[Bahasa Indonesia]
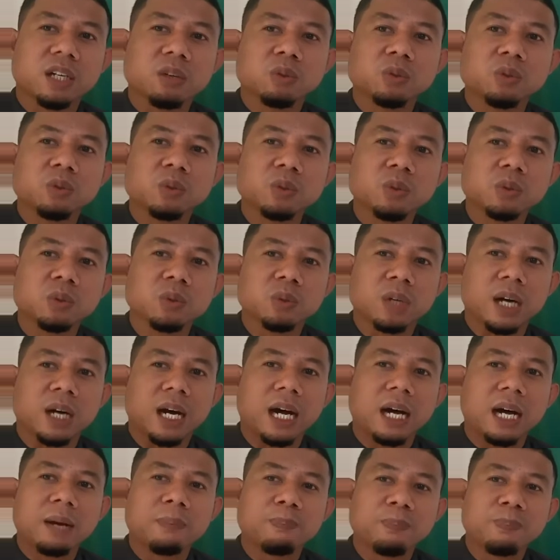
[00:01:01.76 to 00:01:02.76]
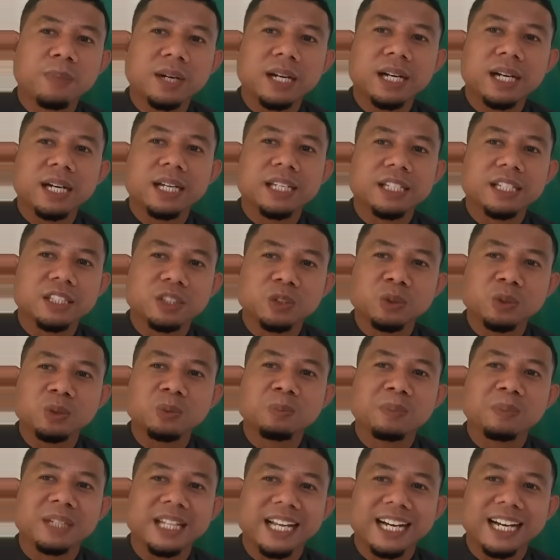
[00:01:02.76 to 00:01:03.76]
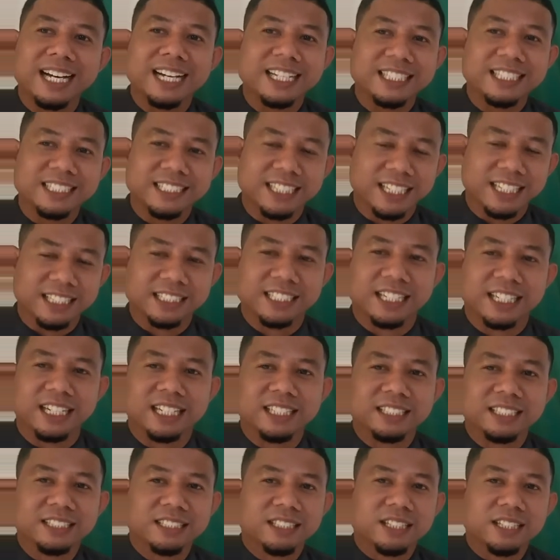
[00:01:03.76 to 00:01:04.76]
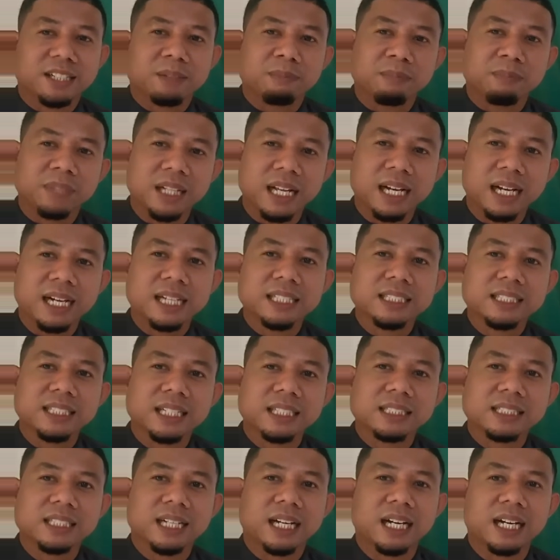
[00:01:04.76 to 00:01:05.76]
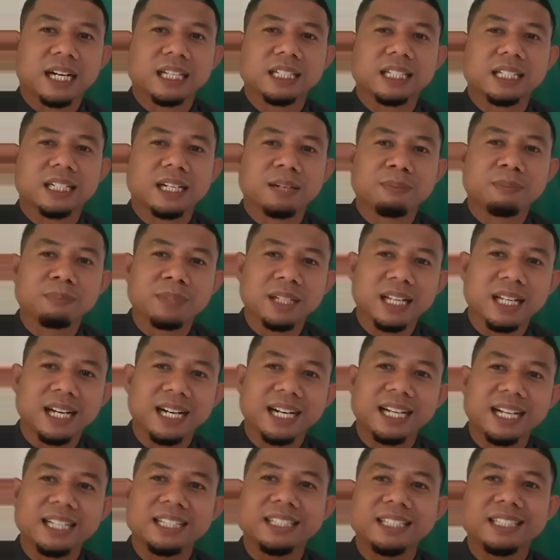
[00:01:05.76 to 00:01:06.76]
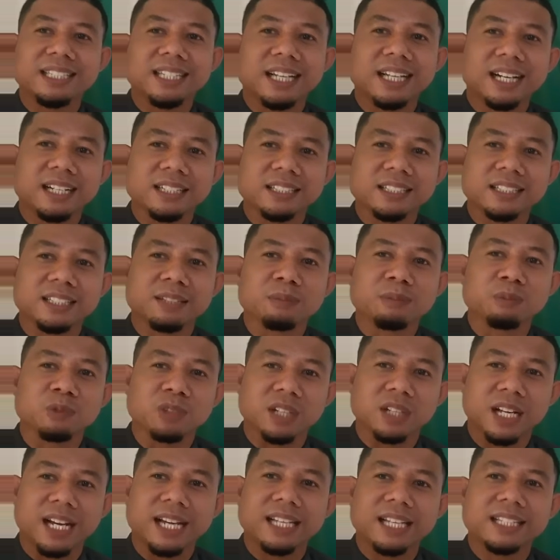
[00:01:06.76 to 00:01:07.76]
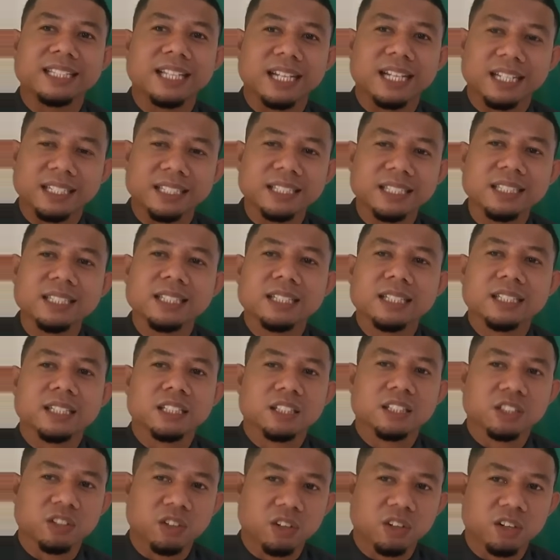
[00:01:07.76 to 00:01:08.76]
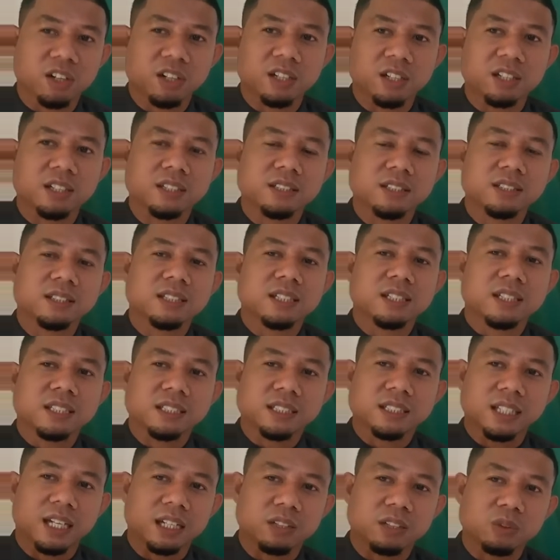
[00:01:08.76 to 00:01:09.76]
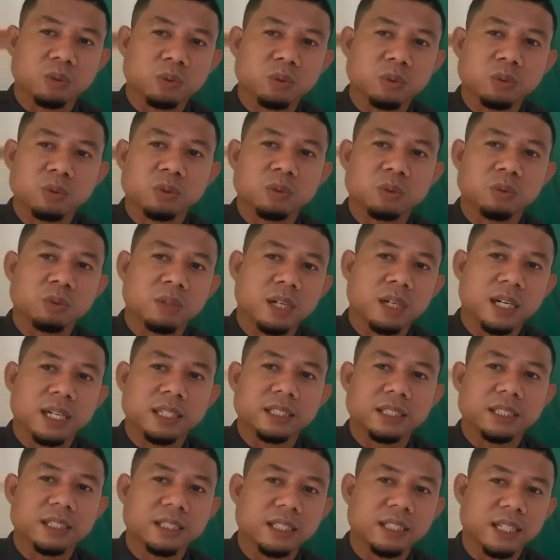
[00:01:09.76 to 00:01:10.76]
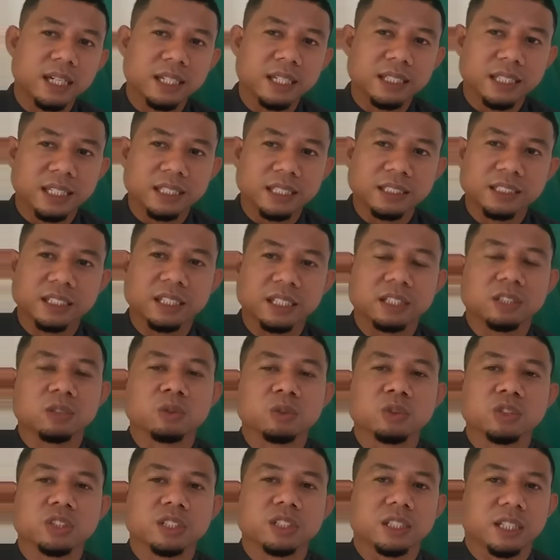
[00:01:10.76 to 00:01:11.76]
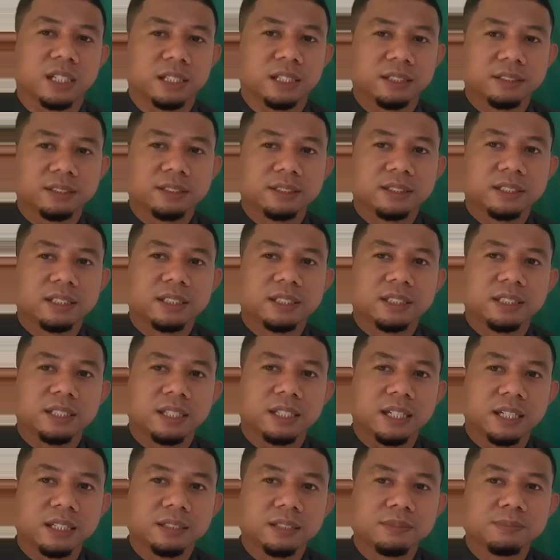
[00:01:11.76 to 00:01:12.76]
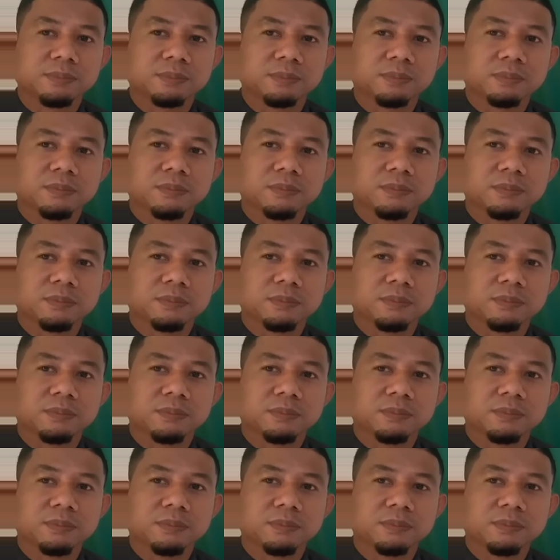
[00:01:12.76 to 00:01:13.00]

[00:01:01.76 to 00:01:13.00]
tahu dulu apa itu bilangan cacah Bilangan cacah adalah bilangan yang dimulai dari 0, 1, 2, 3 dan seterusnya. Ya.